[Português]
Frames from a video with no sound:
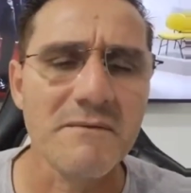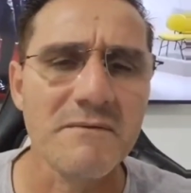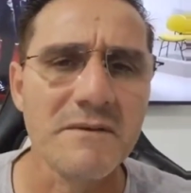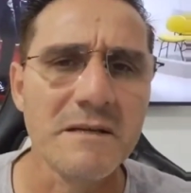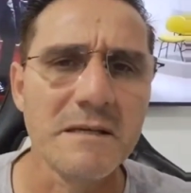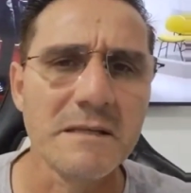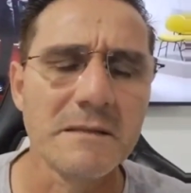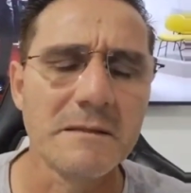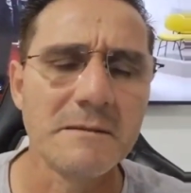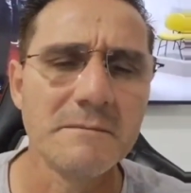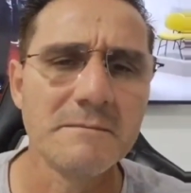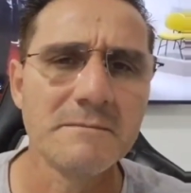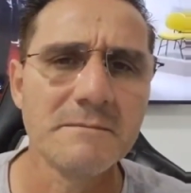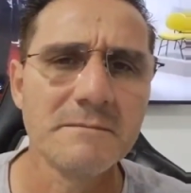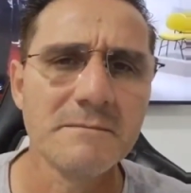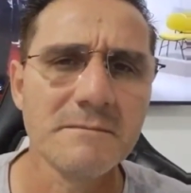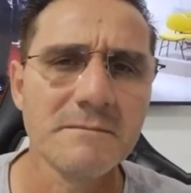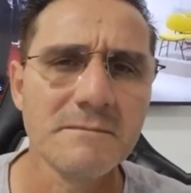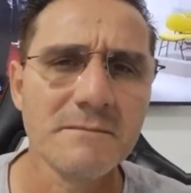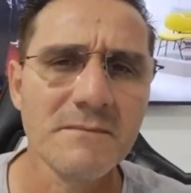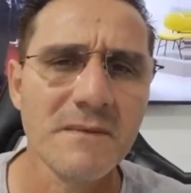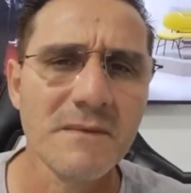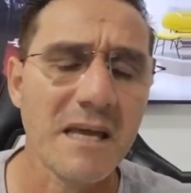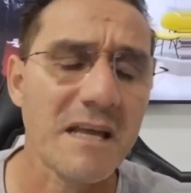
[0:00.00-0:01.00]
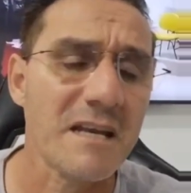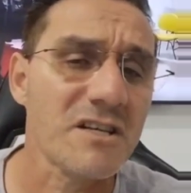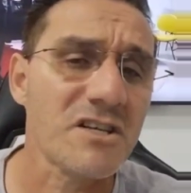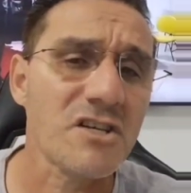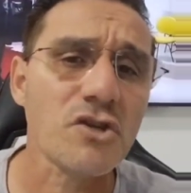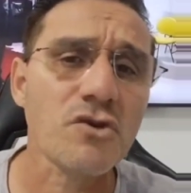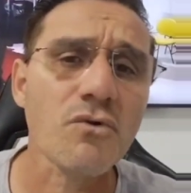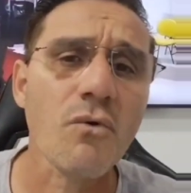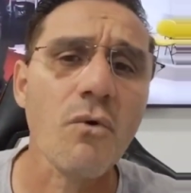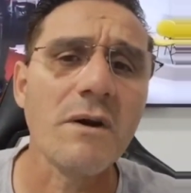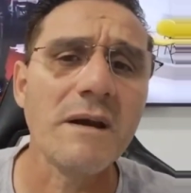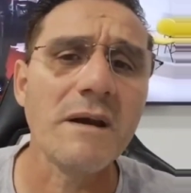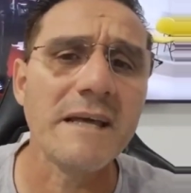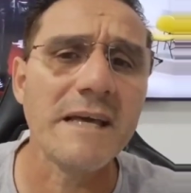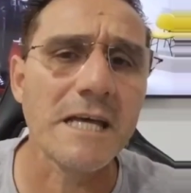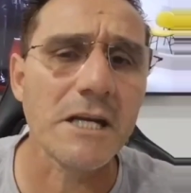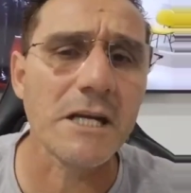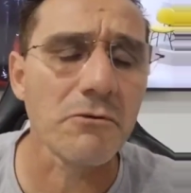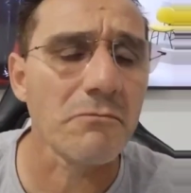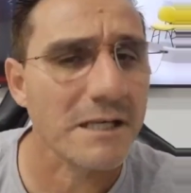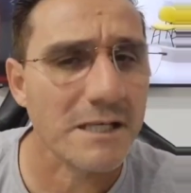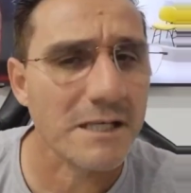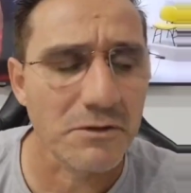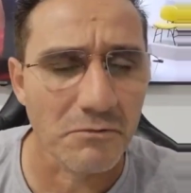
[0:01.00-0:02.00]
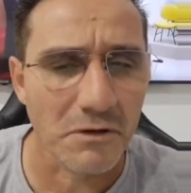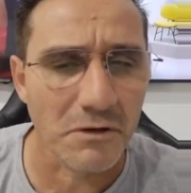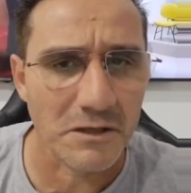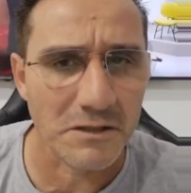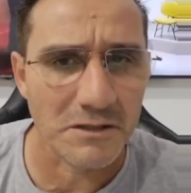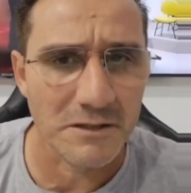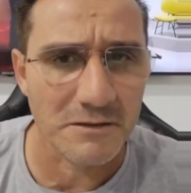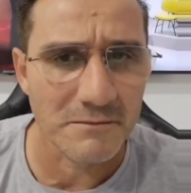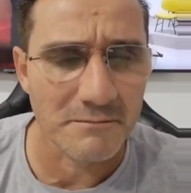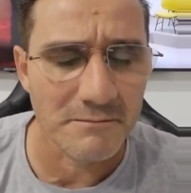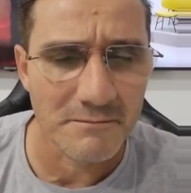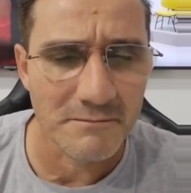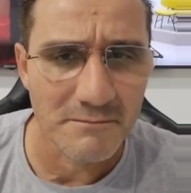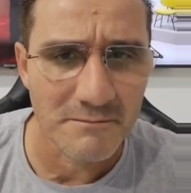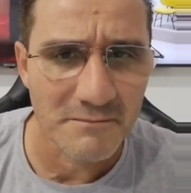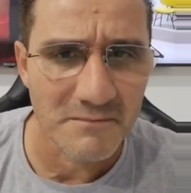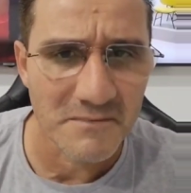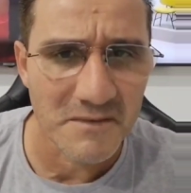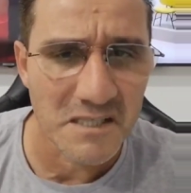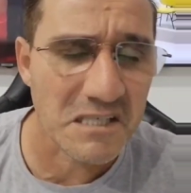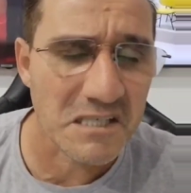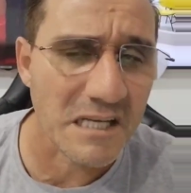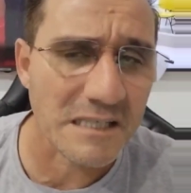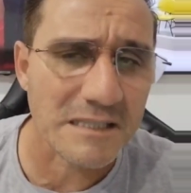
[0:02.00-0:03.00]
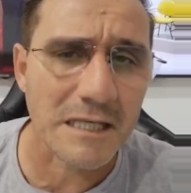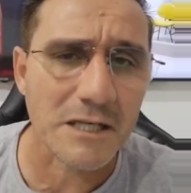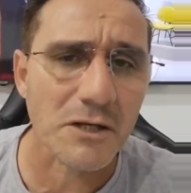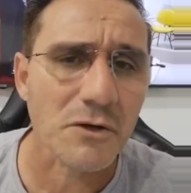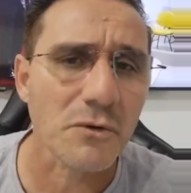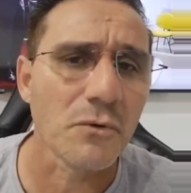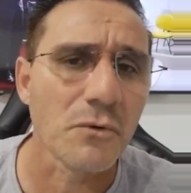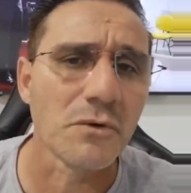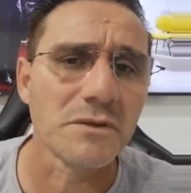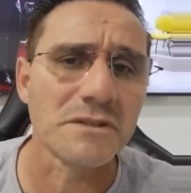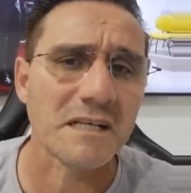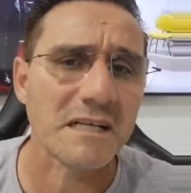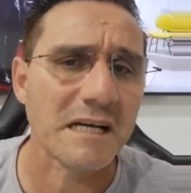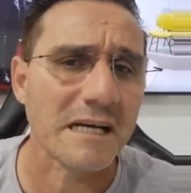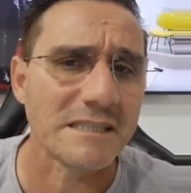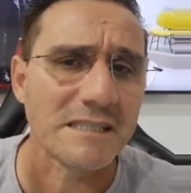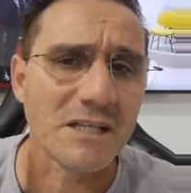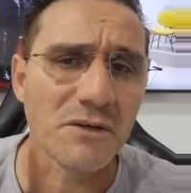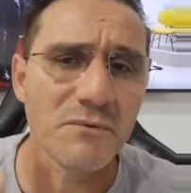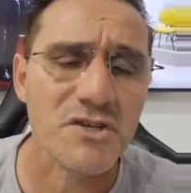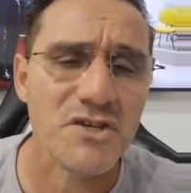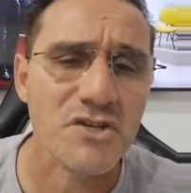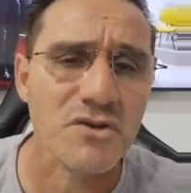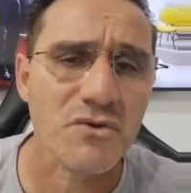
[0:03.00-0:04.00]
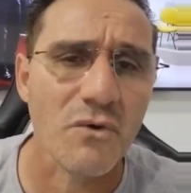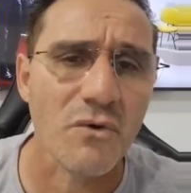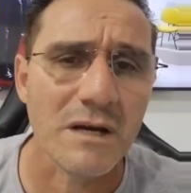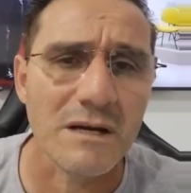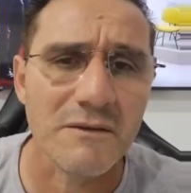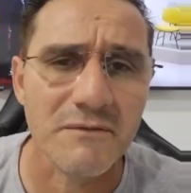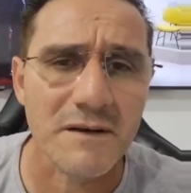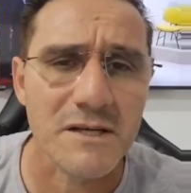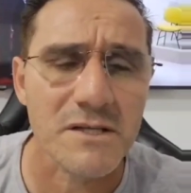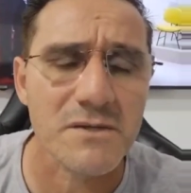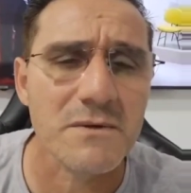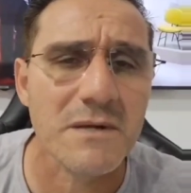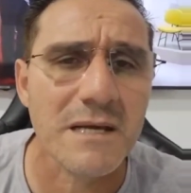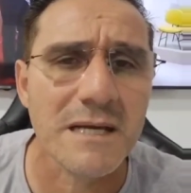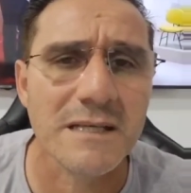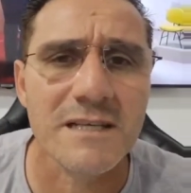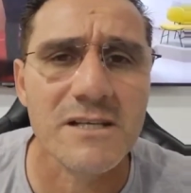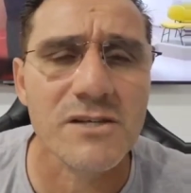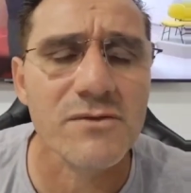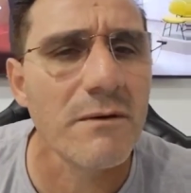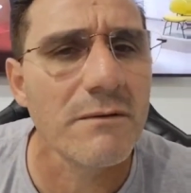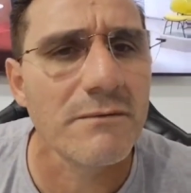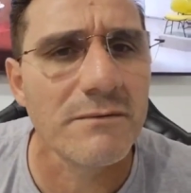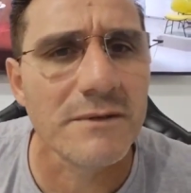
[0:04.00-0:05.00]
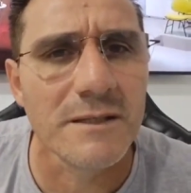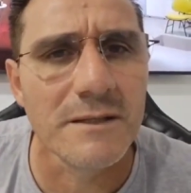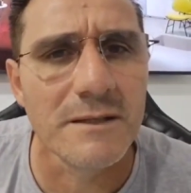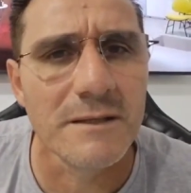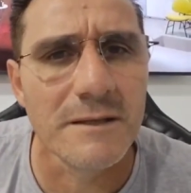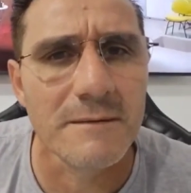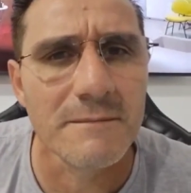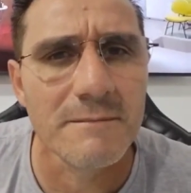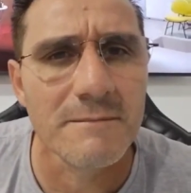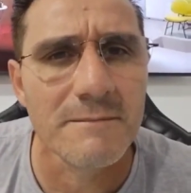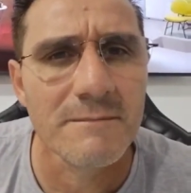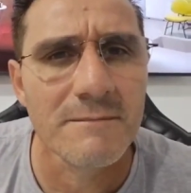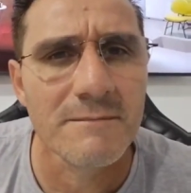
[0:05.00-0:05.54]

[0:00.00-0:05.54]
vida. Eles escolheram aquilo ali. E nada contra, cada um escolhe e faz o que é da sua vida.